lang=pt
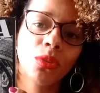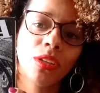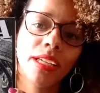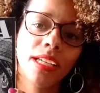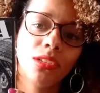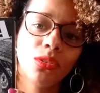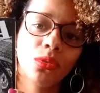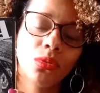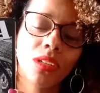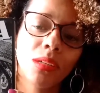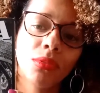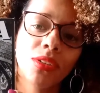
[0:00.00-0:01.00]
bonito,
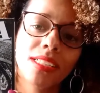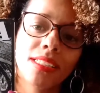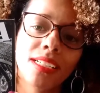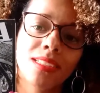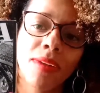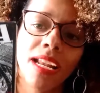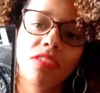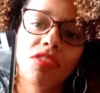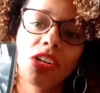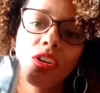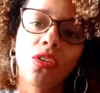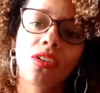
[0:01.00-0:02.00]
tem poesias
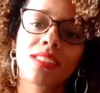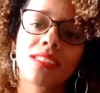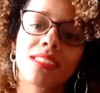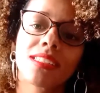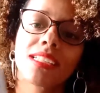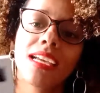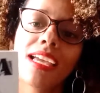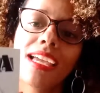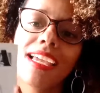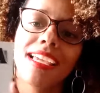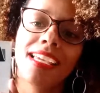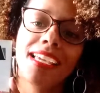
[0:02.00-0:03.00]
maravilhosas
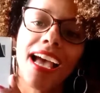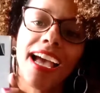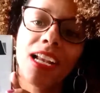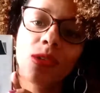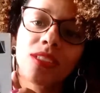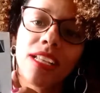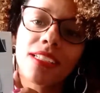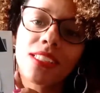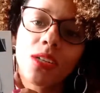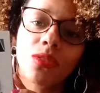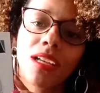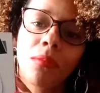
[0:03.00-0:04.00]
e a
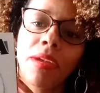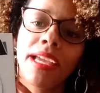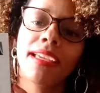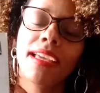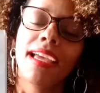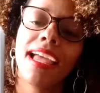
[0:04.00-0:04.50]
ilustração também.